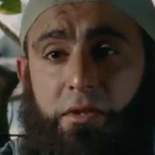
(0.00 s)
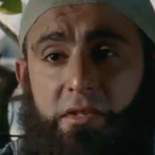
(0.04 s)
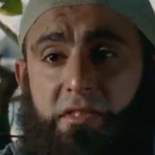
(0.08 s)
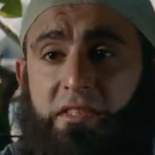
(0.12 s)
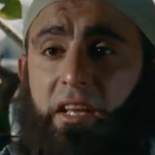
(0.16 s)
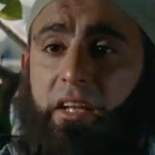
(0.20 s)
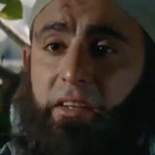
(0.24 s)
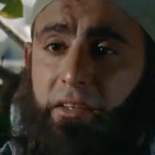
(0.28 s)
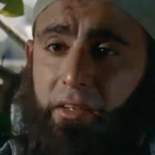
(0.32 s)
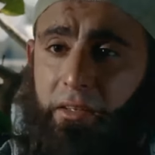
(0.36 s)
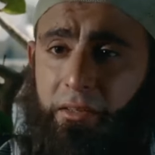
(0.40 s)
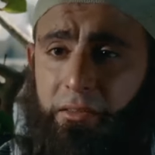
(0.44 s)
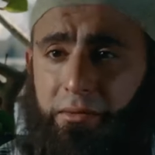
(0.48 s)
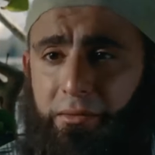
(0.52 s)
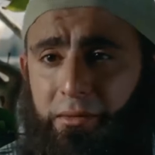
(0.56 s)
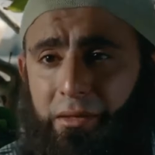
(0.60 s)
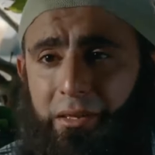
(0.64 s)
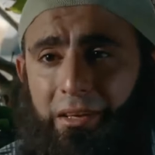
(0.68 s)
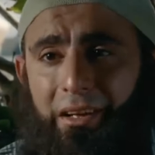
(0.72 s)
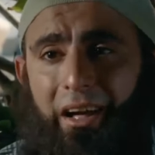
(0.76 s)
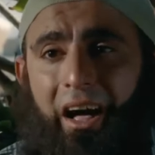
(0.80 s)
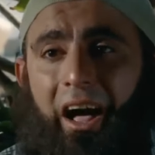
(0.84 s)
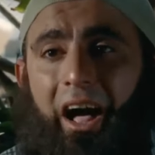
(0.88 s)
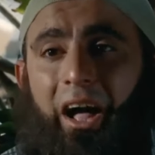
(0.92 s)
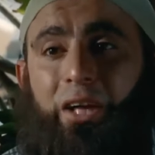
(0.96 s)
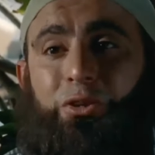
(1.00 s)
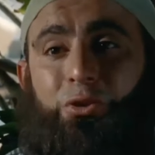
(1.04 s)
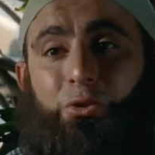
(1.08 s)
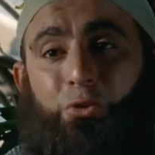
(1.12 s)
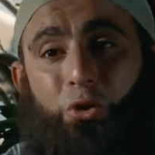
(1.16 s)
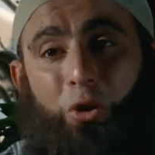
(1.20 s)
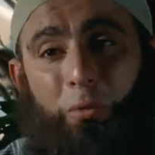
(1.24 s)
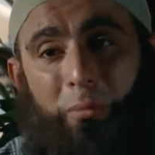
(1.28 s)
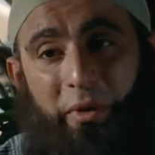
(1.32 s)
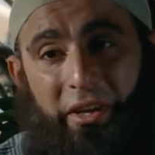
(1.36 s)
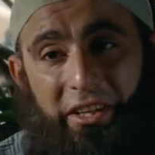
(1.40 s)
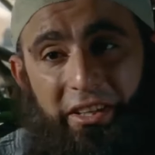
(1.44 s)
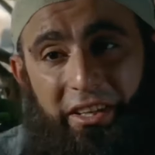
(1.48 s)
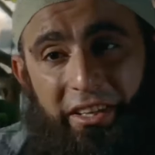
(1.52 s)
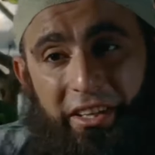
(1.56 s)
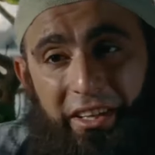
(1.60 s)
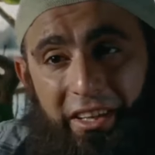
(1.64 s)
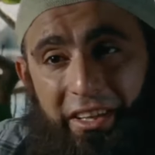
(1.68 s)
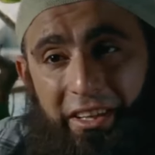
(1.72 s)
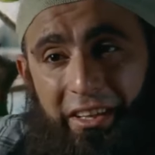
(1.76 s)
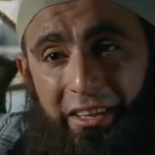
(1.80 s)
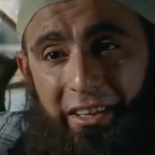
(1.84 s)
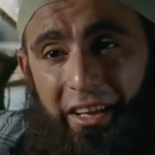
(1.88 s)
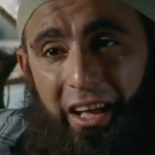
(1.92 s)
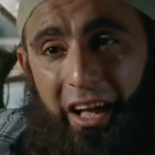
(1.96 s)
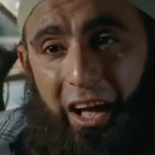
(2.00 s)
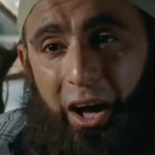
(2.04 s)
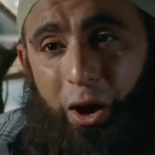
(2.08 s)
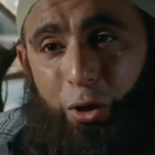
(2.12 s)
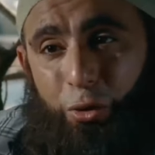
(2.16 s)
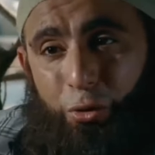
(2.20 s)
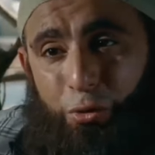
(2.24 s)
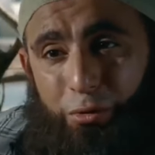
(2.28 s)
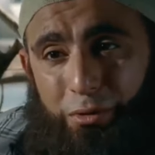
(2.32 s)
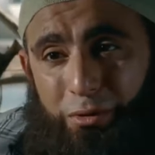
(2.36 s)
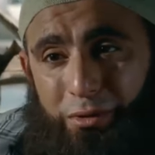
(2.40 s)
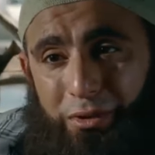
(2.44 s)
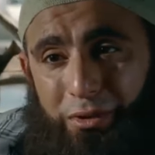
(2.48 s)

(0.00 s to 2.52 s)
استنى هنروح بعيد ليه اهو